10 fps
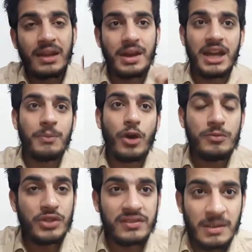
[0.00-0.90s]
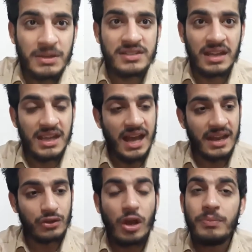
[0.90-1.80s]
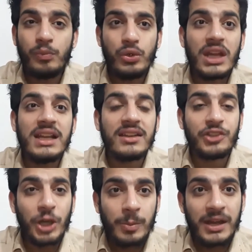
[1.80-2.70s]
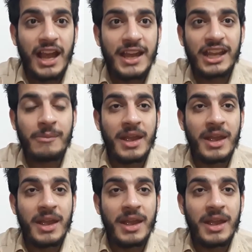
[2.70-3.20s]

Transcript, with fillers: रेड बॉल मुझे समझ नहीं आ रहा तो अब न्यूयली का स्टेटमेंट आया कि